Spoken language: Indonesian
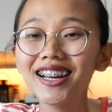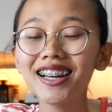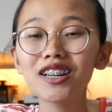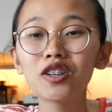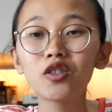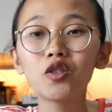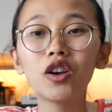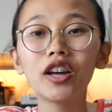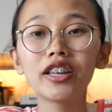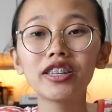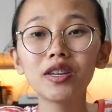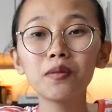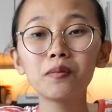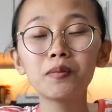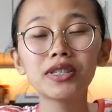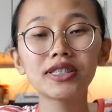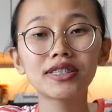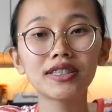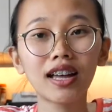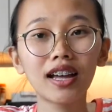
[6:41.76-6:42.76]
gulanya
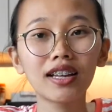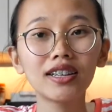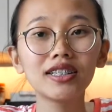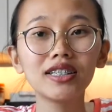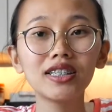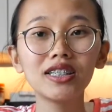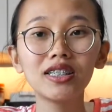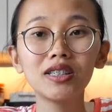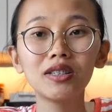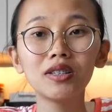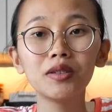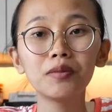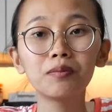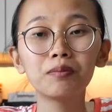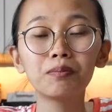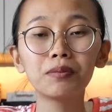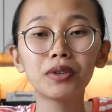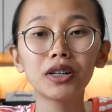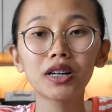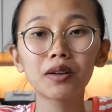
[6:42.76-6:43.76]
bisa
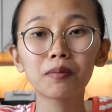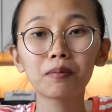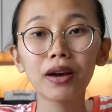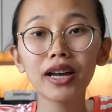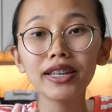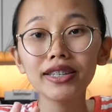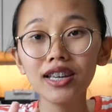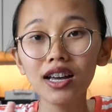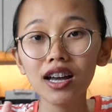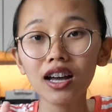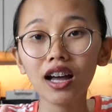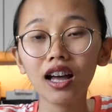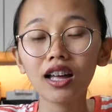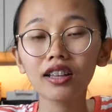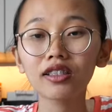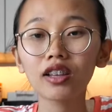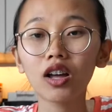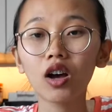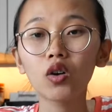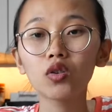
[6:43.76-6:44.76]
diperbanyak
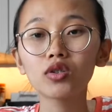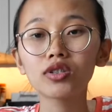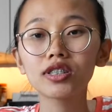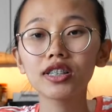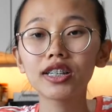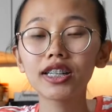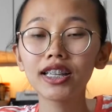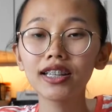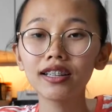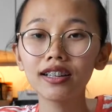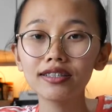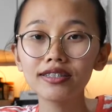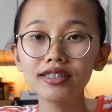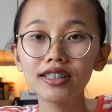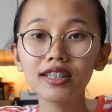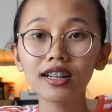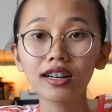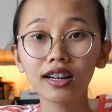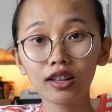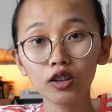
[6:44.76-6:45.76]
atau sedikit
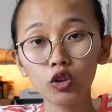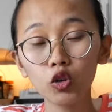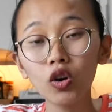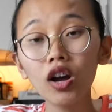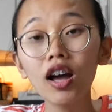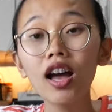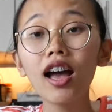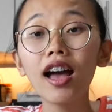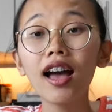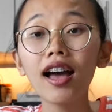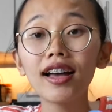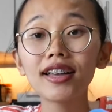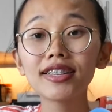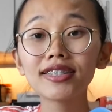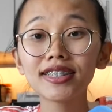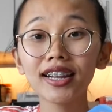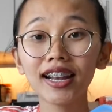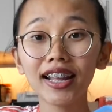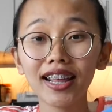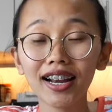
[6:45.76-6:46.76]
aja tergantung
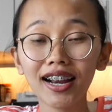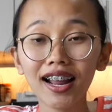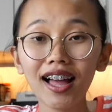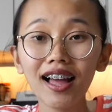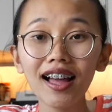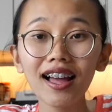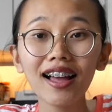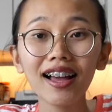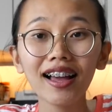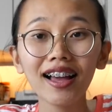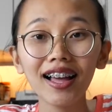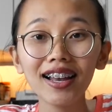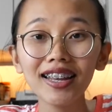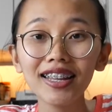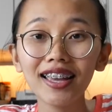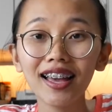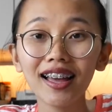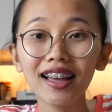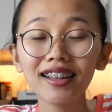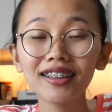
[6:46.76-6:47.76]
selera
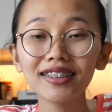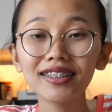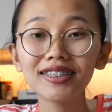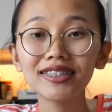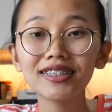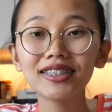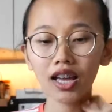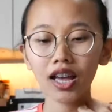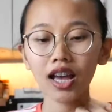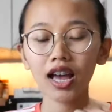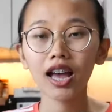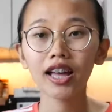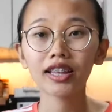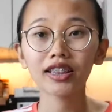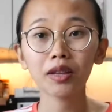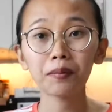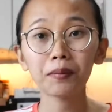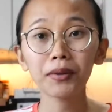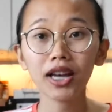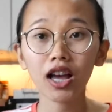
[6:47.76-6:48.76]
kalian.
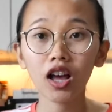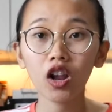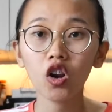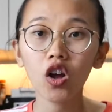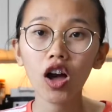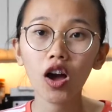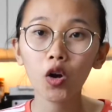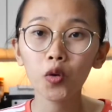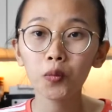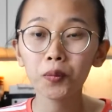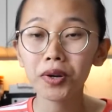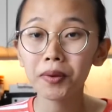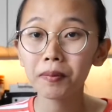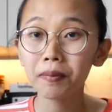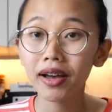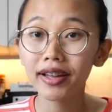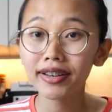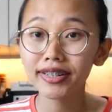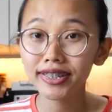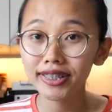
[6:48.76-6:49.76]
Tapi kalau aku
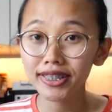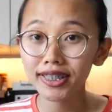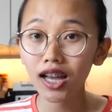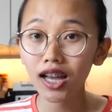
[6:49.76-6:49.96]
pribadi,